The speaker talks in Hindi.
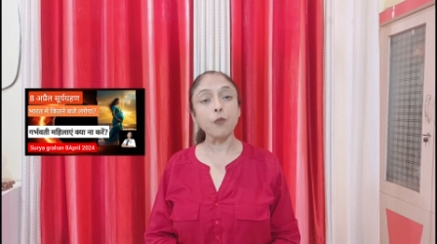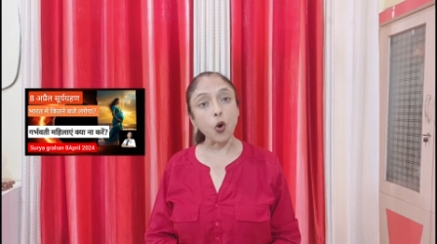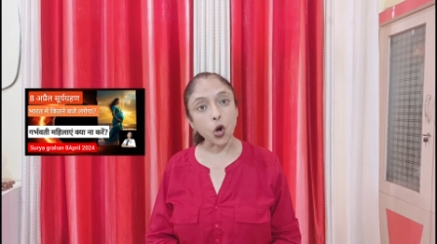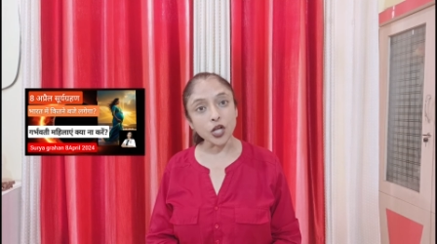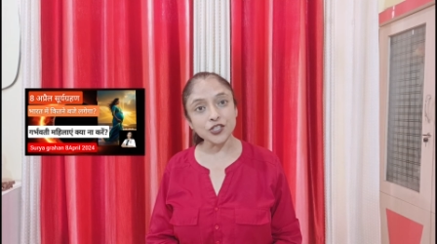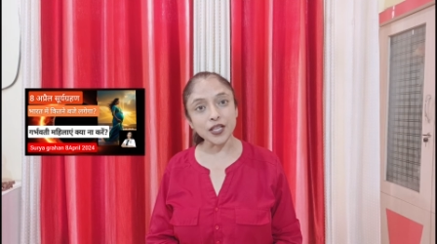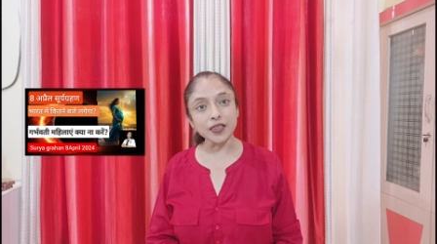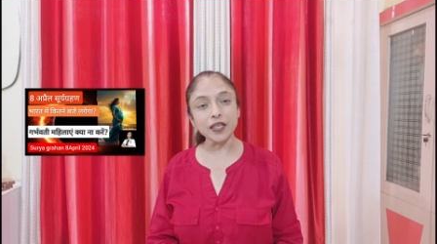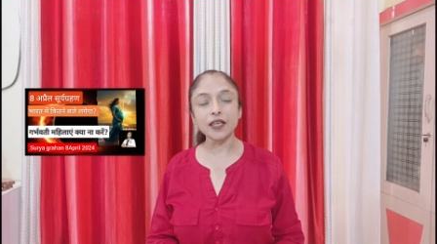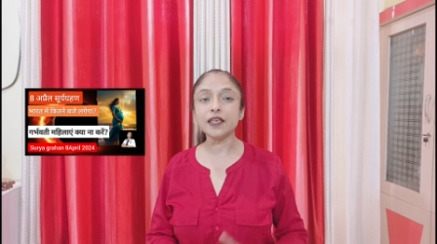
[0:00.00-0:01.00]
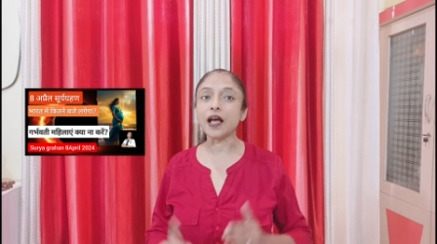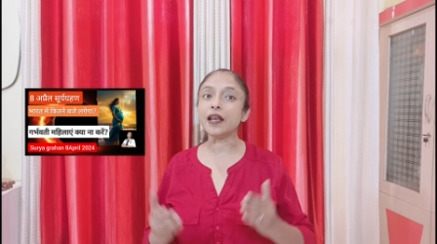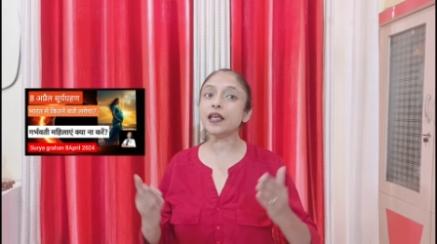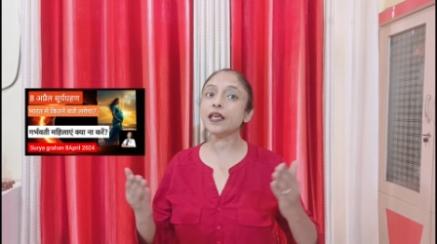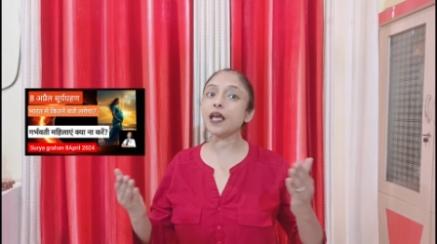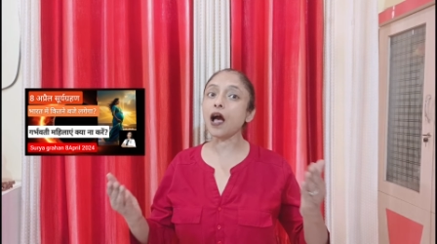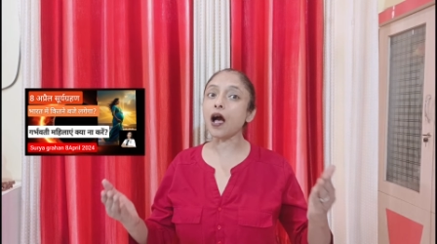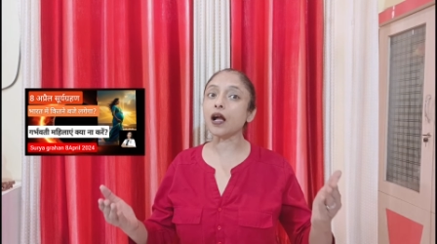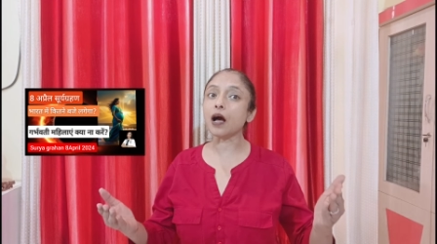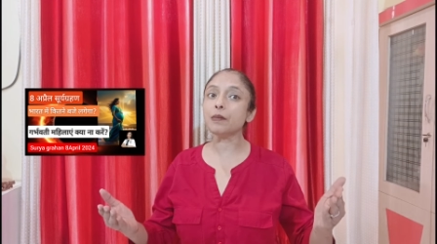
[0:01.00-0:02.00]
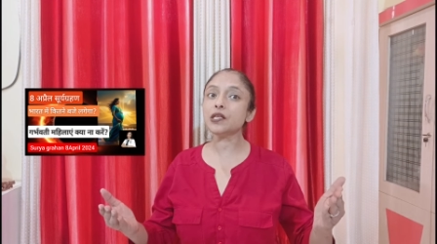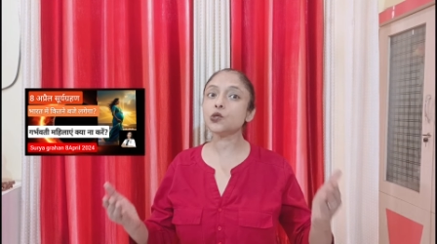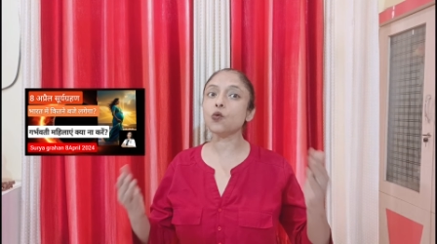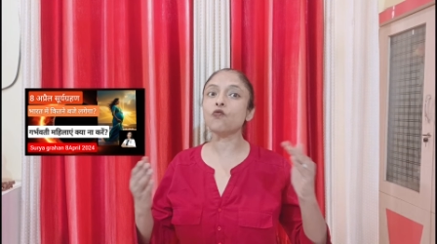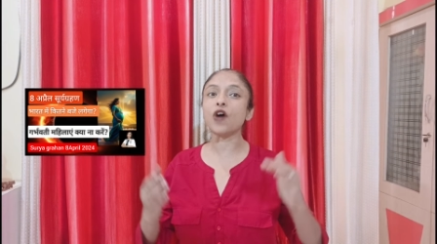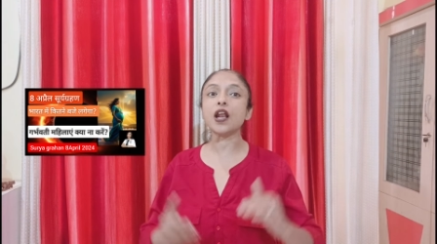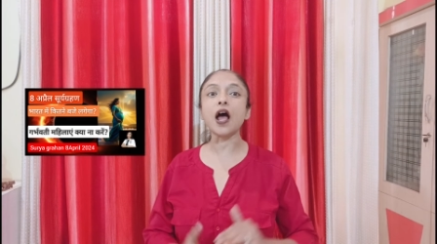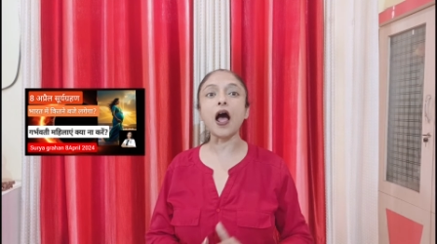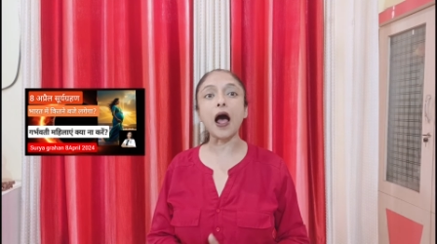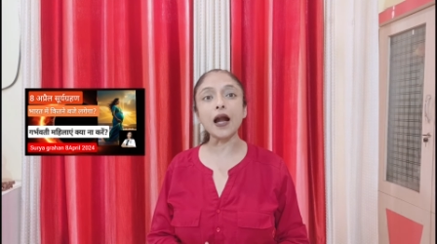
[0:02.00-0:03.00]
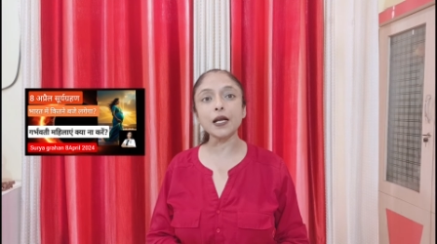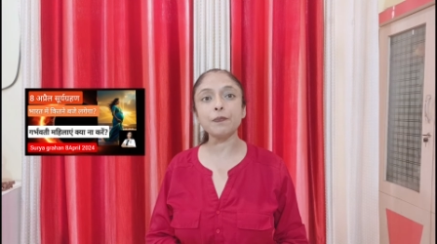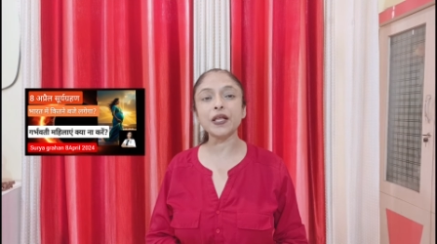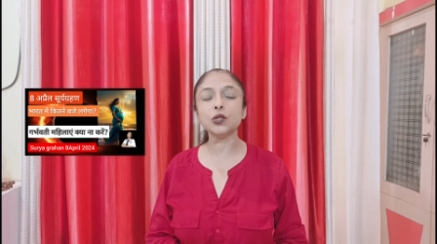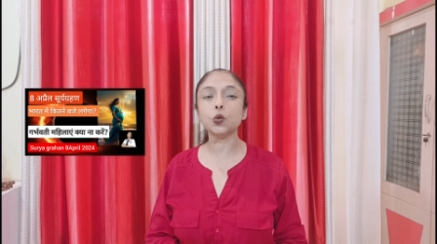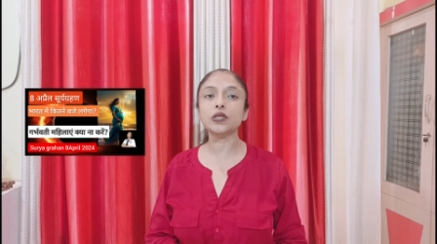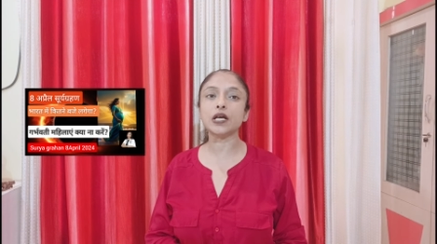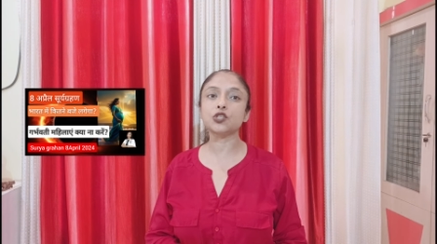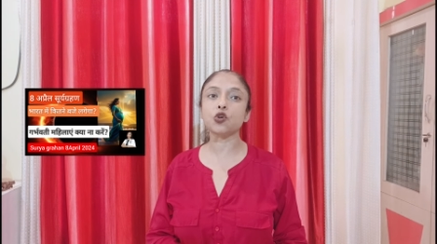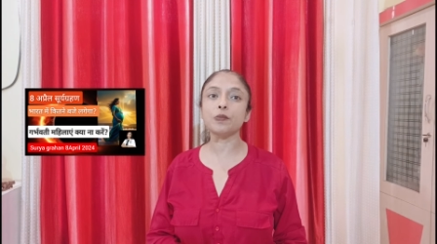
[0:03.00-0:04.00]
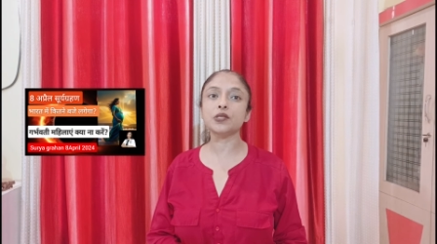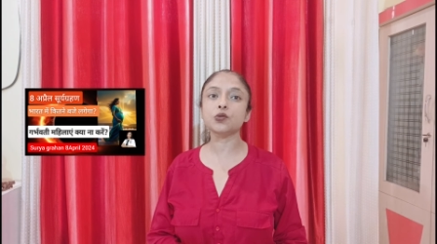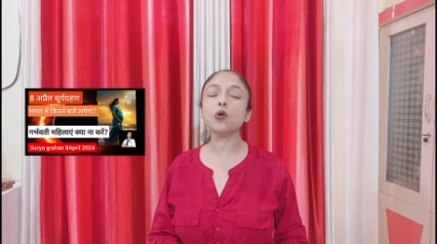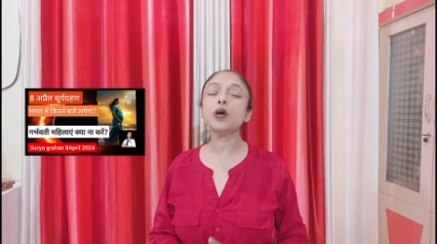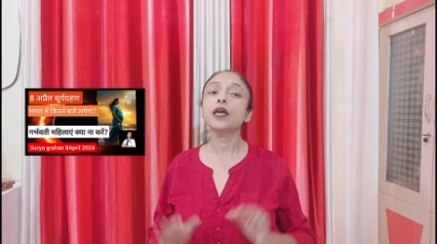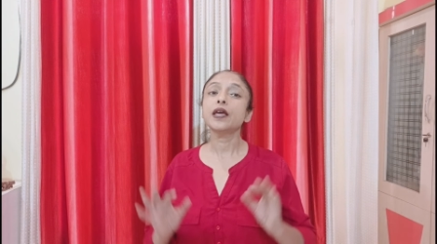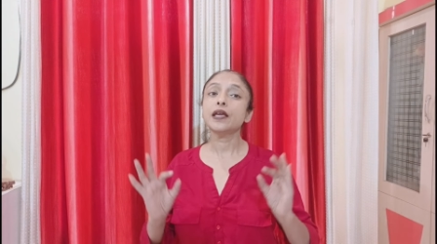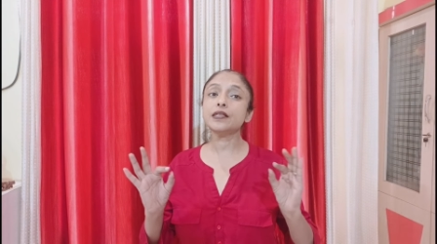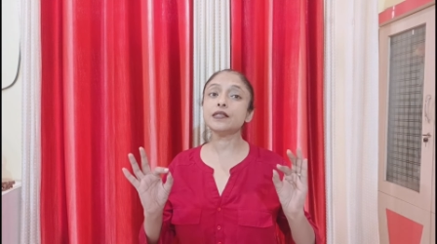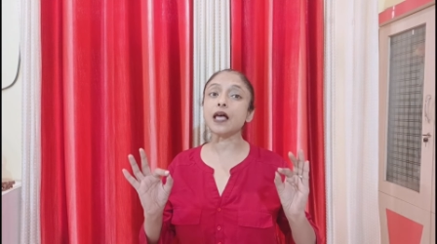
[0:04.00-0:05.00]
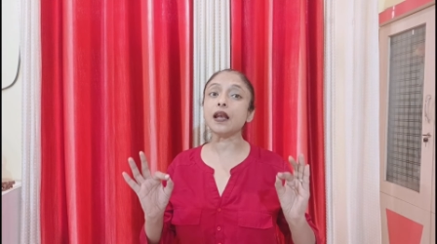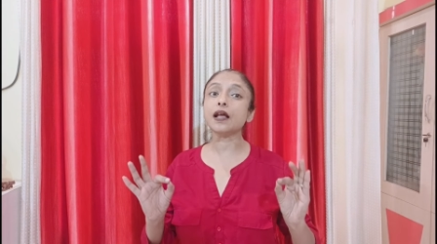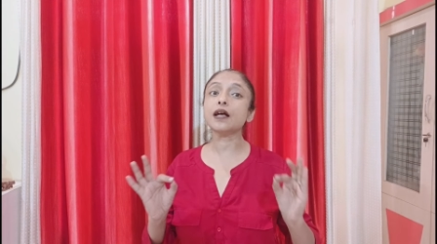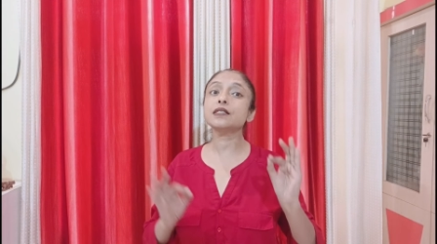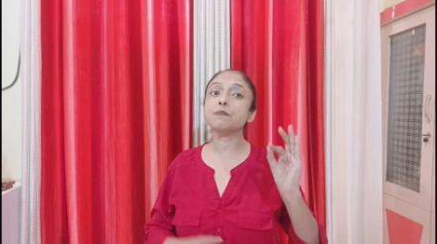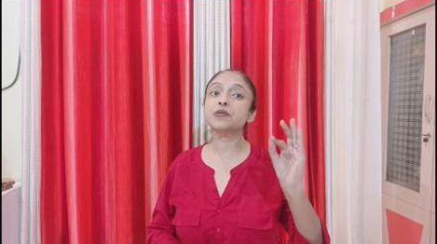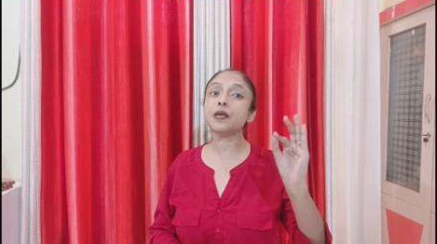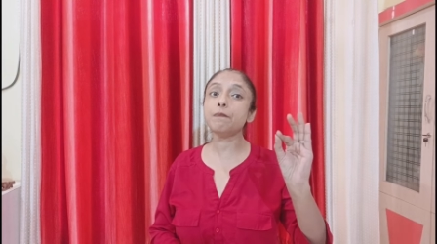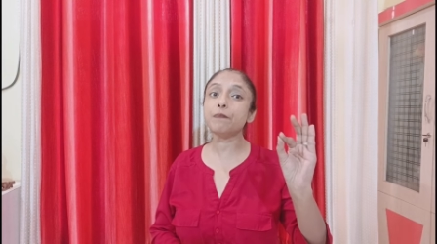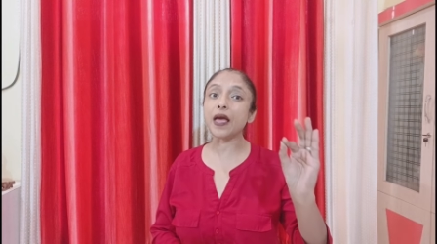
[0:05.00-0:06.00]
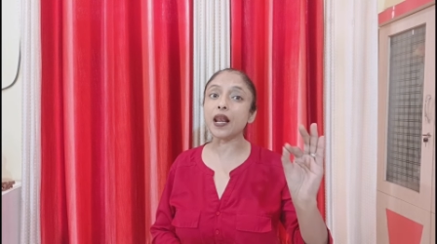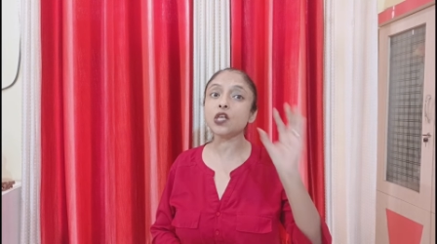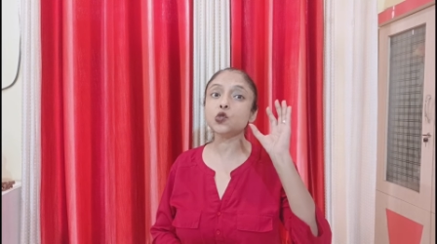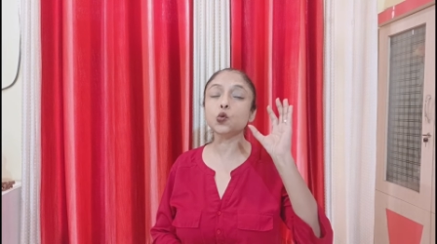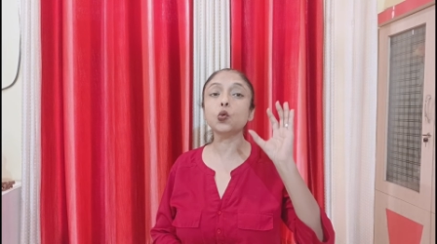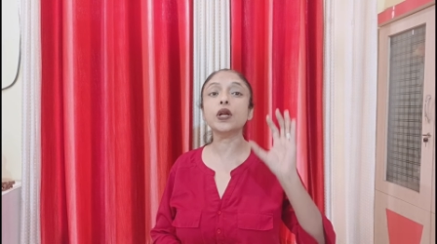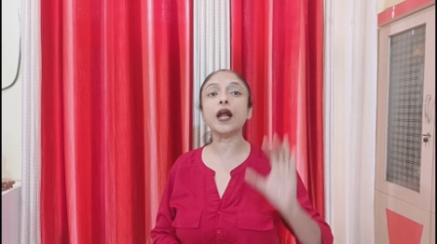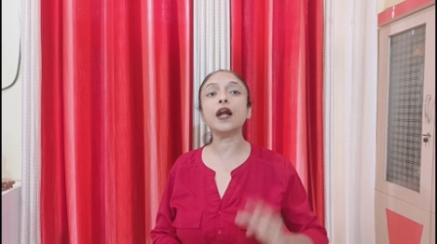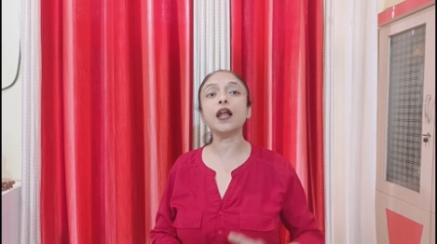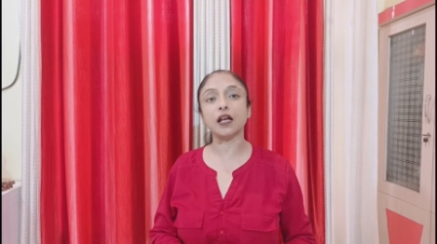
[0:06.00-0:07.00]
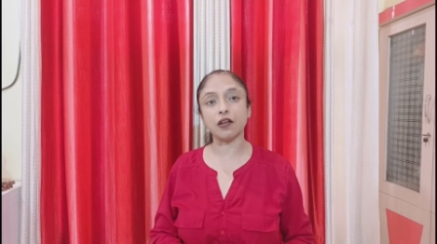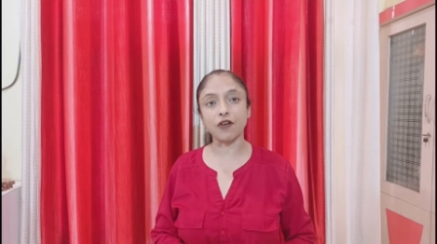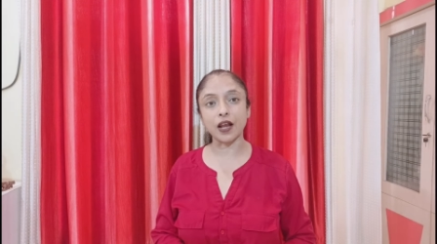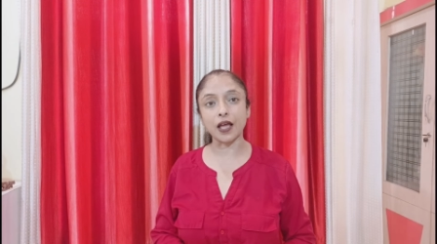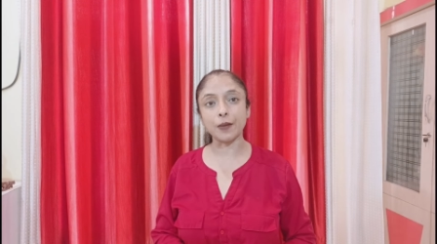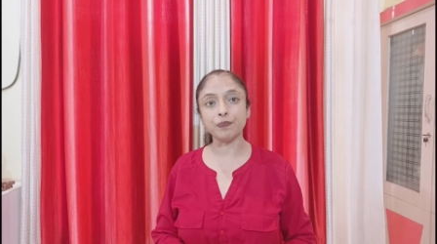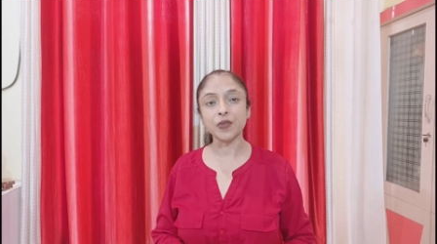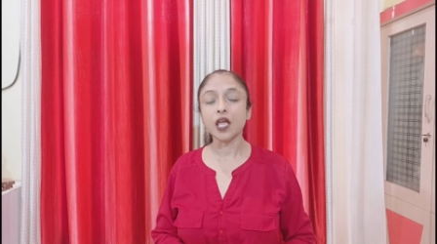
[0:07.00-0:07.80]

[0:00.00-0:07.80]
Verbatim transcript: बहुत जल्दी यानी कि आगामी सोमवार 8 अप्रैल 2024 को इस साल का सबसे पहला सूर्य ग्रहण लगने वाला है